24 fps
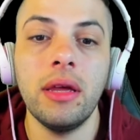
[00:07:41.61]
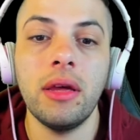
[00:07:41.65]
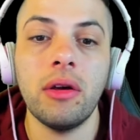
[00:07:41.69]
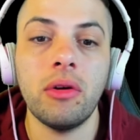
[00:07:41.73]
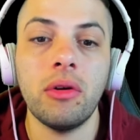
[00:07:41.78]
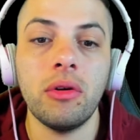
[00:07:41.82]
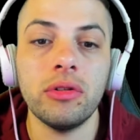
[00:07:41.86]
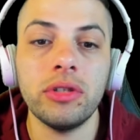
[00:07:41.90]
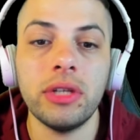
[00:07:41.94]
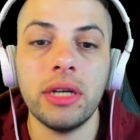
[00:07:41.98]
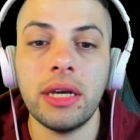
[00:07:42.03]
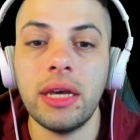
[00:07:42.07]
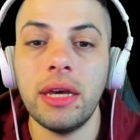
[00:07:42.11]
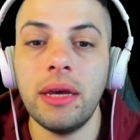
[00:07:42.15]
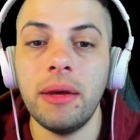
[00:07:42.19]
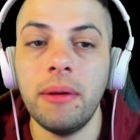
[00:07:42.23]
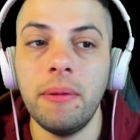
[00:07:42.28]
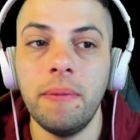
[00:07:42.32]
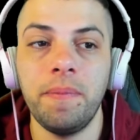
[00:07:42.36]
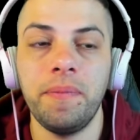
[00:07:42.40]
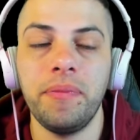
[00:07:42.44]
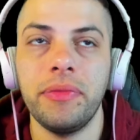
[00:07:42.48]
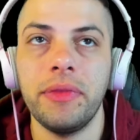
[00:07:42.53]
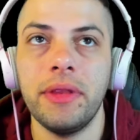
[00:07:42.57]
cosa
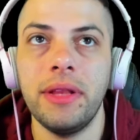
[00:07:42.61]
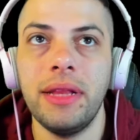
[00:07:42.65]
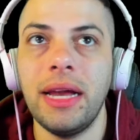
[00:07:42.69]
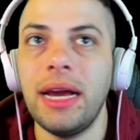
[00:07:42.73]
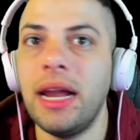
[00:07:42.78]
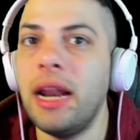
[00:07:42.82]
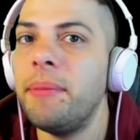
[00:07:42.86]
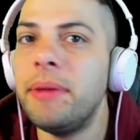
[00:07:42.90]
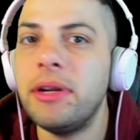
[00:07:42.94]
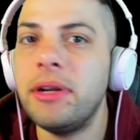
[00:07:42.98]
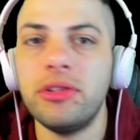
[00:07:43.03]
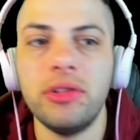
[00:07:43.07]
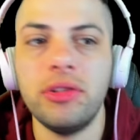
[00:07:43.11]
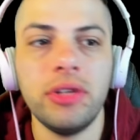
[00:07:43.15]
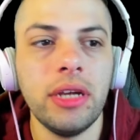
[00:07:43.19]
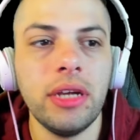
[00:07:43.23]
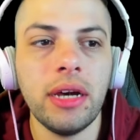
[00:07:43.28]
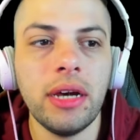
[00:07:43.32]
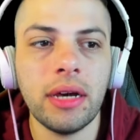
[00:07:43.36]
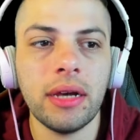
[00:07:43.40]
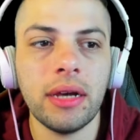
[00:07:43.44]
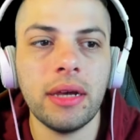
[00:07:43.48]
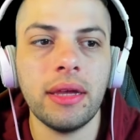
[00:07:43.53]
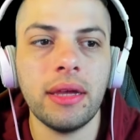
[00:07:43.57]
que la gran
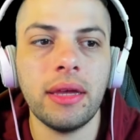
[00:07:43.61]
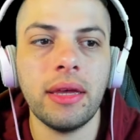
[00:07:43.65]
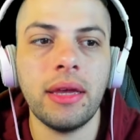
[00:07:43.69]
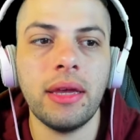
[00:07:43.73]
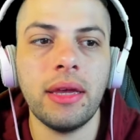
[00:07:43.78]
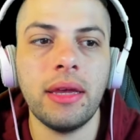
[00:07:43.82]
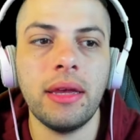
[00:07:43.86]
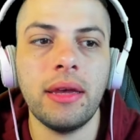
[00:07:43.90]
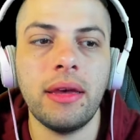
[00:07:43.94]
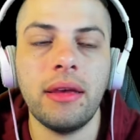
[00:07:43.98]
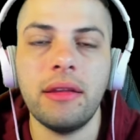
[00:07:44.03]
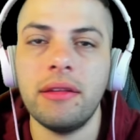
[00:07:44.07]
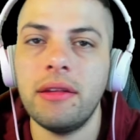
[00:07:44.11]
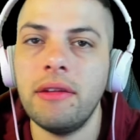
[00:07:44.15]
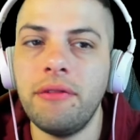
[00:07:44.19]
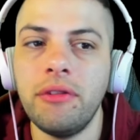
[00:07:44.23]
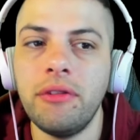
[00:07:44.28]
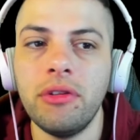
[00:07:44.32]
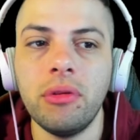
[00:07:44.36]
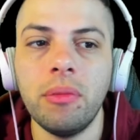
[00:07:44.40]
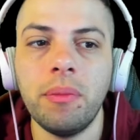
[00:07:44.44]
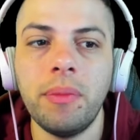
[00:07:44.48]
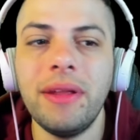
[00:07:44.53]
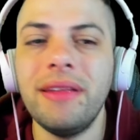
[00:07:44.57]
mayoría que, este free
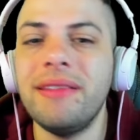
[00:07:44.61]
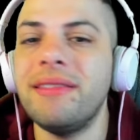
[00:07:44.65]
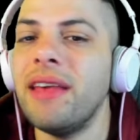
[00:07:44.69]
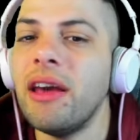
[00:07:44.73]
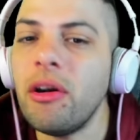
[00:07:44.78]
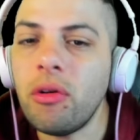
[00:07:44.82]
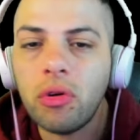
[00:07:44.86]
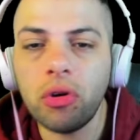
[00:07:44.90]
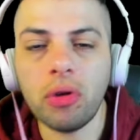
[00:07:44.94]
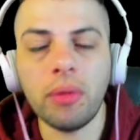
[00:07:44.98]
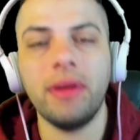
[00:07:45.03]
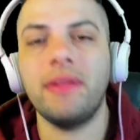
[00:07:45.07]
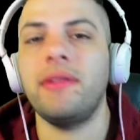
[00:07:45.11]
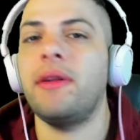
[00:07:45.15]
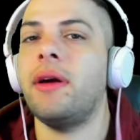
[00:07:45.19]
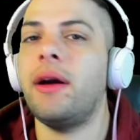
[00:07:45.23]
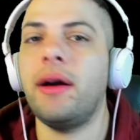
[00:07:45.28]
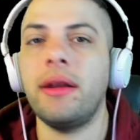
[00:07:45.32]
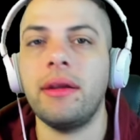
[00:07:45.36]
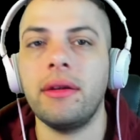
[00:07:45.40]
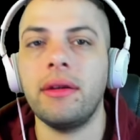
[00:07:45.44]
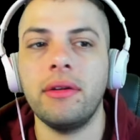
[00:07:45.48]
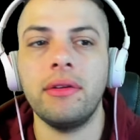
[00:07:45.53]
to play seguro va a sacar.